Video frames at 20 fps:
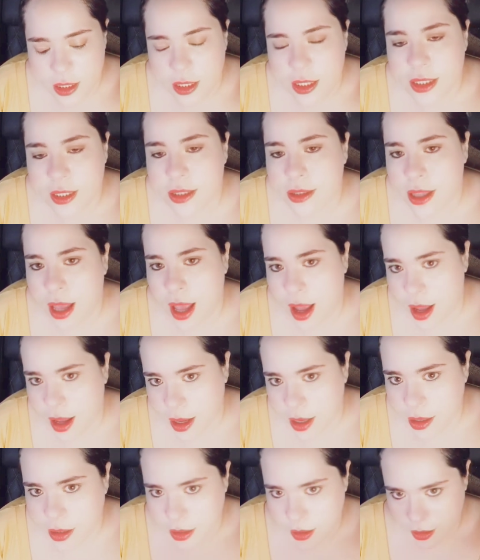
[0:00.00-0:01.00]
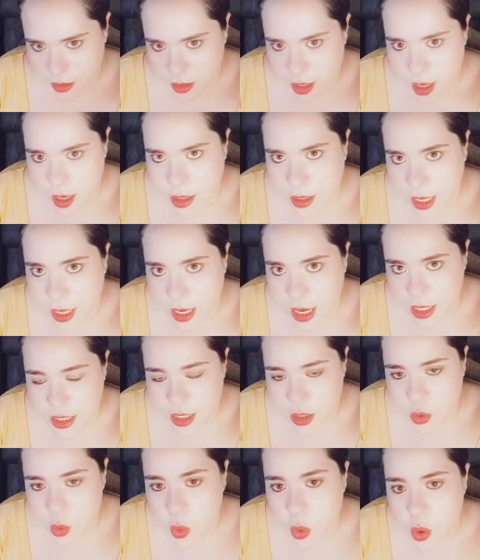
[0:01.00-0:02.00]
que está na, na,
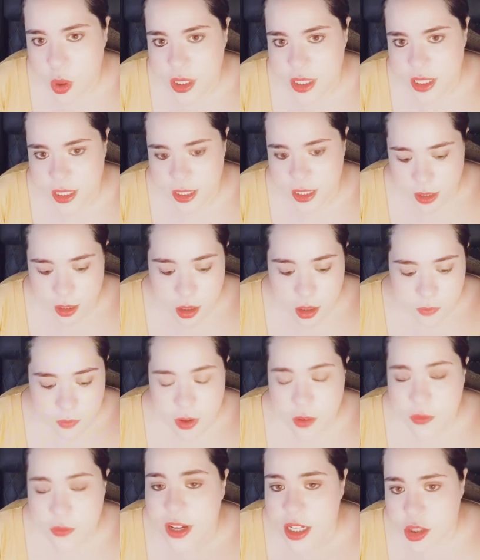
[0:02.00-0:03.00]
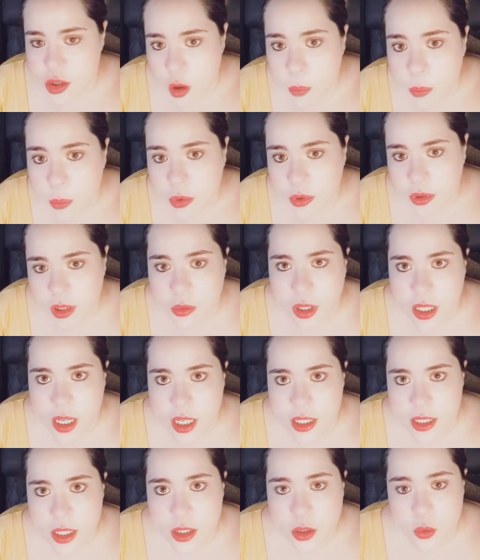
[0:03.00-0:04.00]
casa 12, vai ficar só Plutão na
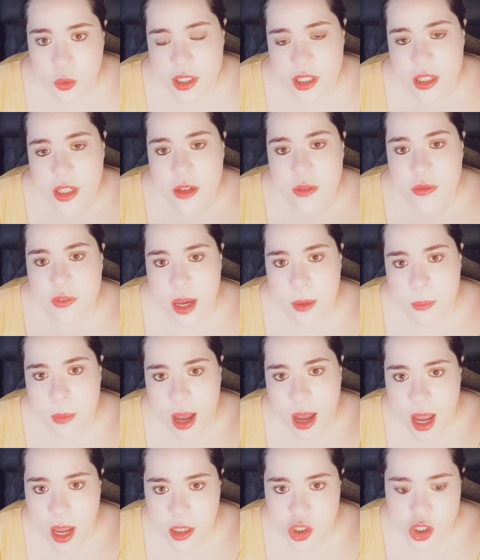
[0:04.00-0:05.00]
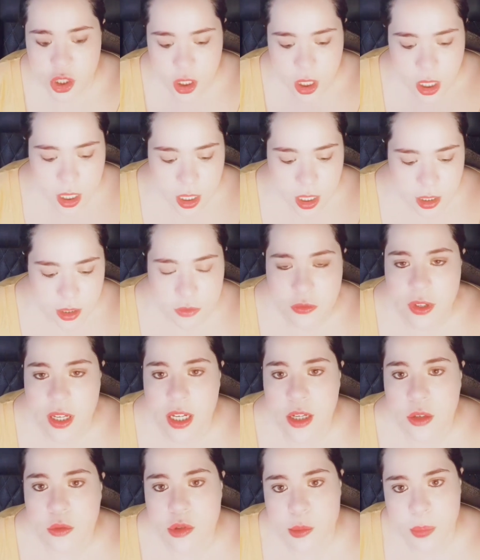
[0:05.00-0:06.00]
casa 12 e vai Marte e
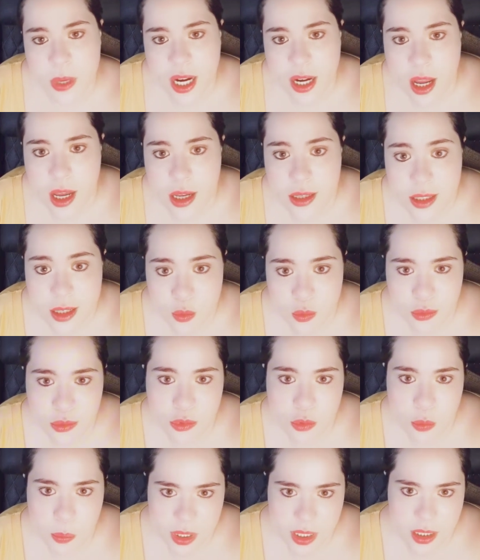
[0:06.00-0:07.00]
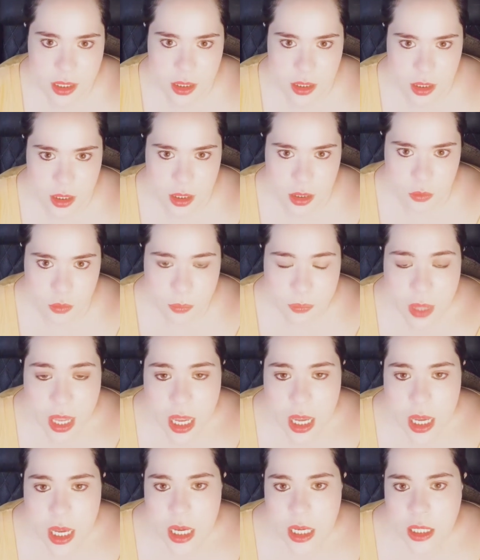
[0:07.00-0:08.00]
Vênus para casa 1 do Pisciano.
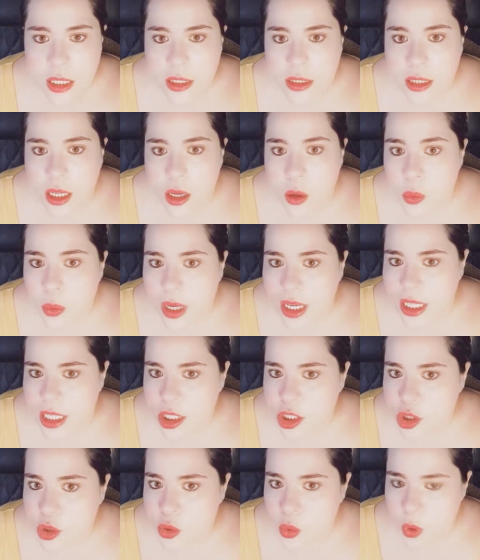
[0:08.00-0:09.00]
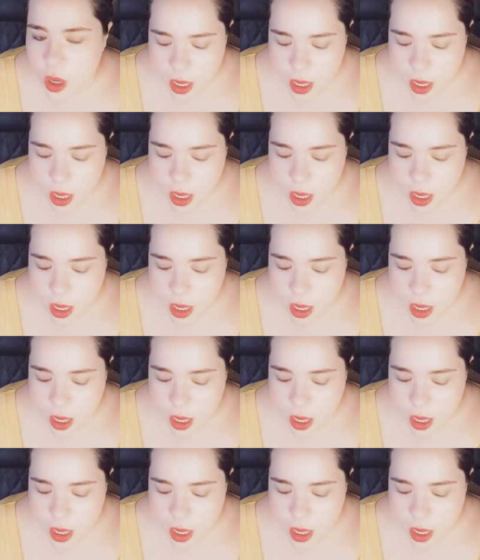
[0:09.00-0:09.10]
Então, isso